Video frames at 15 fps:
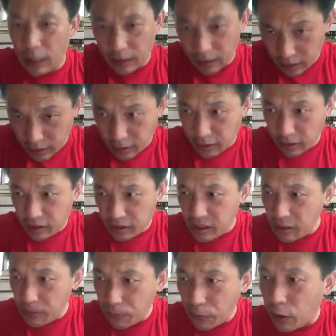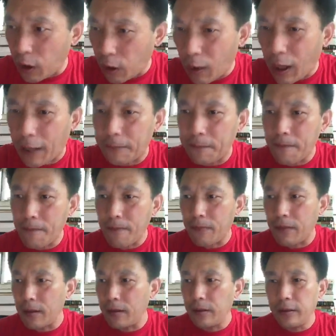让这个事情进一步恶化。
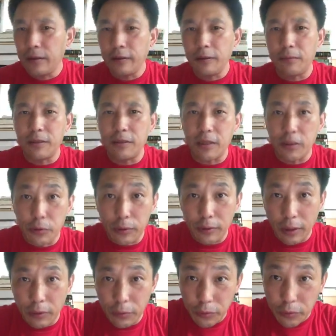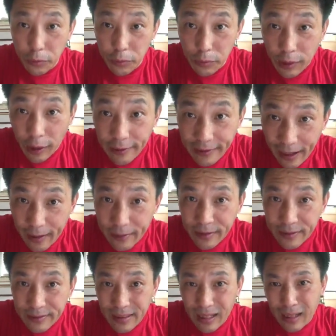那么人群当中总有胆儿大
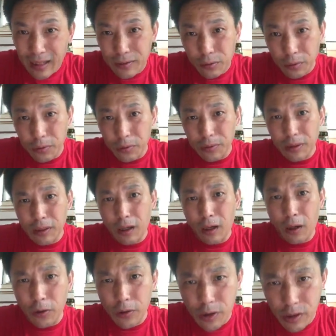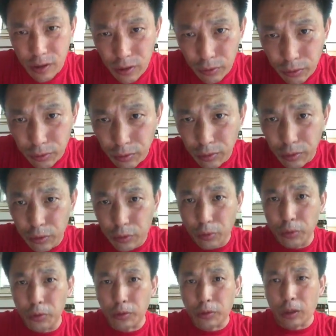的啊，总有这个好事之徒，
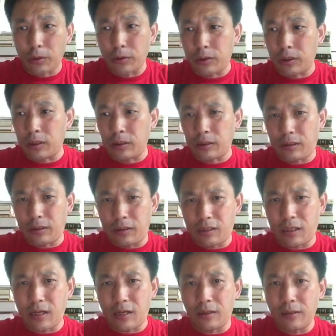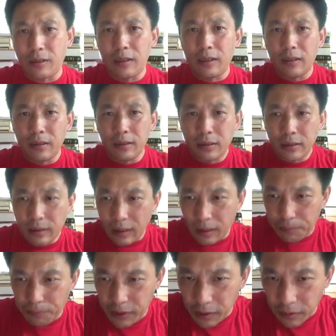总有道德底线
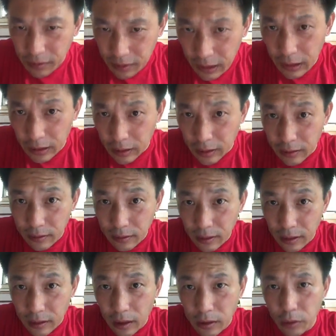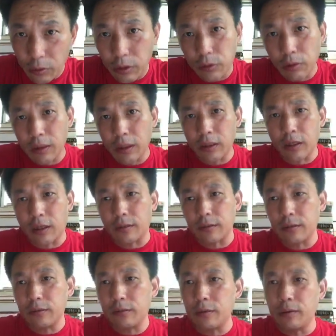啊比较低的人啊，他就会做这个事儿。
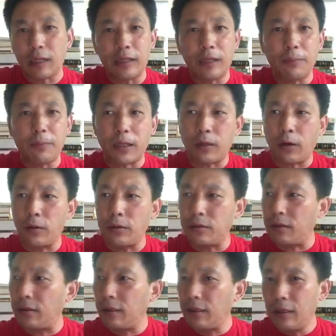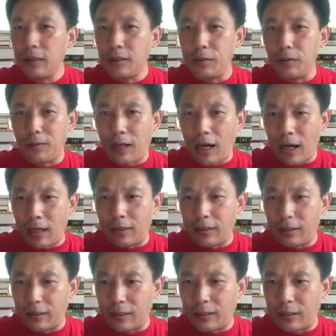最后他弄把刀子，就看着
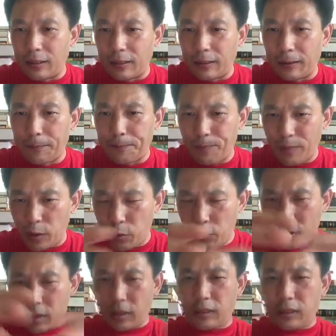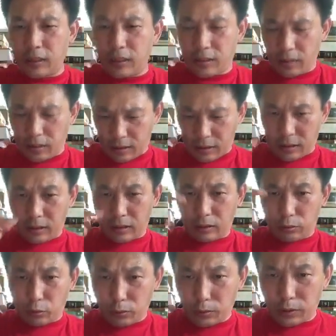这个刘国根这个尸体的这个
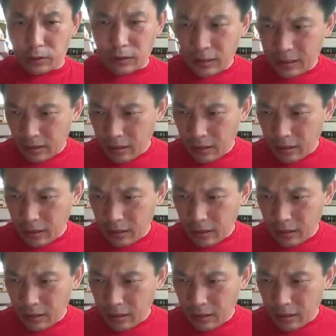肚子